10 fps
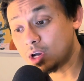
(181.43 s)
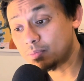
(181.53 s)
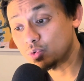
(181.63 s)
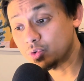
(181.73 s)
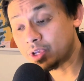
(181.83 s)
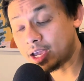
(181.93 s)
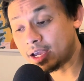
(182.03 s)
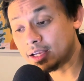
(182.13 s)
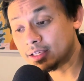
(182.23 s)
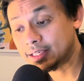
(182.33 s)

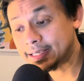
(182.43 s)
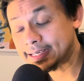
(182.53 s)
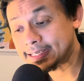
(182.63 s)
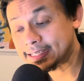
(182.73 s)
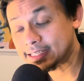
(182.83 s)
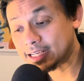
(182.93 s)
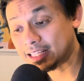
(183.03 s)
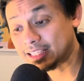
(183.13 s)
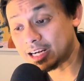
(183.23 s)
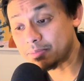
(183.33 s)
punya uh,
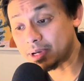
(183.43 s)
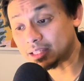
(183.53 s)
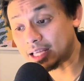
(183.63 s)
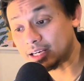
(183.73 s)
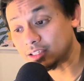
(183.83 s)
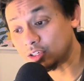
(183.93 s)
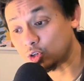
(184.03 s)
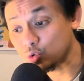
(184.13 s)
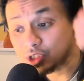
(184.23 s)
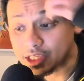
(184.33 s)
keterlibatan
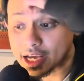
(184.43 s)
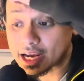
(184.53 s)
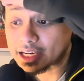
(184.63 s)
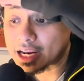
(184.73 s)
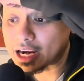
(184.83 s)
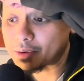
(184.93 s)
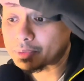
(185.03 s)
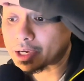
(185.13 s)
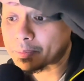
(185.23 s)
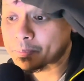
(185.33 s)
Rusia di
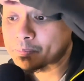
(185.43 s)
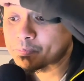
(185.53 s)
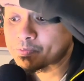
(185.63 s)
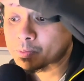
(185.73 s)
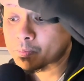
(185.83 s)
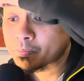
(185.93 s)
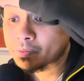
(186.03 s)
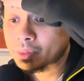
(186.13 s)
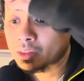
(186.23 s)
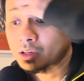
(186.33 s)
dalamnya.
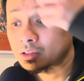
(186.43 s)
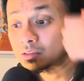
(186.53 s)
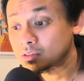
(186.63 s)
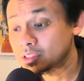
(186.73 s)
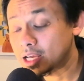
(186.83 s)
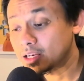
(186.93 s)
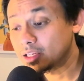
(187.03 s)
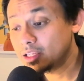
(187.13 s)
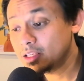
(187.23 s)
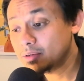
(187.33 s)

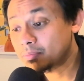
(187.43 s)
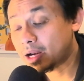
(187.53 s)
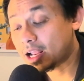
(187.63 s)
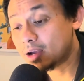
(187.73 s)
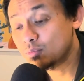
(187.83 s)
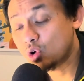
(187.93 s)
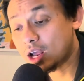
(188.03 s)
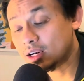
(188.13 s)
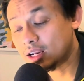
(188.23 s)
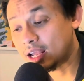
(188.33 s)
Jadi mereka
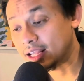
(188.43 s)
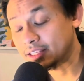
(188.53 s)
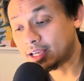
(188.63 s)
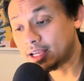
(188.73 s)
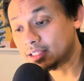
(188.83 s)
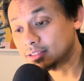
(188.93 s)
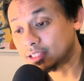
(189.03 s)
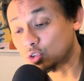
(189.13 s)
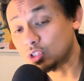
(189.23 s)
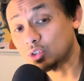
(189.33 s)
bukan hanya
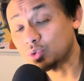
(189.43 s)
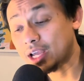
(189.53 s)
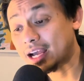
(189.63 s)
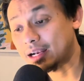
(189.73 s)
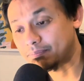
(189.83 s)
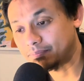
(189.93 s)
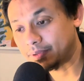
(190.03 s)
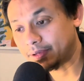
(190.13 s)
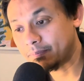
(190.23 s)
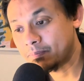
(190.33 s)
satu-satunya klub
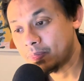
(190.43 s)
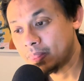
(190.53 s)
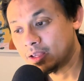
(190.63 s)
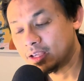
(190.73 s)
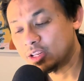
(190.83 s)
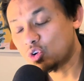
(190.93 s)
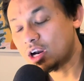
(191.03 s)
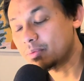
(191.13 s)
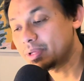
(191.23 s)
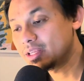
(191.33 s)
ya. Ini
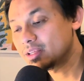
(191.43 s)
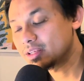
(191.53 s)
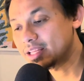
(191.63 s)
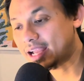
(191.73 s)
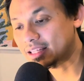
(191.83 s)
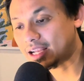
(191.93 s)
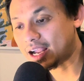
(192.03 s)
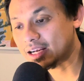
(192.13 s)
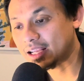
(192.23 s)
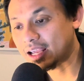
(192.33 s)
kurang lebih
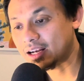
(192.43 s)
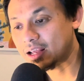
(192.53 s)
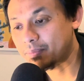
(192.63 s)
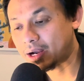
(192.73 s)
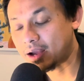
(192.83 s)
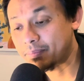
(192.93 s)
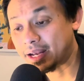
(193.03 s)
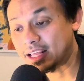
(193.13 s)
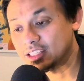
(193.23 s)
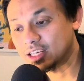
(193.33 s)
dikatakan kan apakah
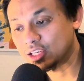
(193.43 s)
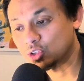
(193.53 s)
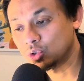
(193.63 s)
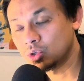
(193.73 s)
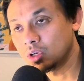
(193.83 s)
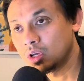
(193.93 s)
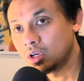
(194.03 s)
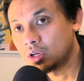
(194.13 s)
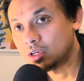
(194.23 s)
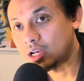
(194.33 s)
manajer itu
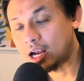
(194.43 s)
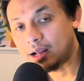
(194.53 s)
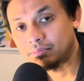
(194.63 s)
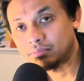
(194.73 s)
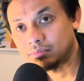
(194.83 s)
dalam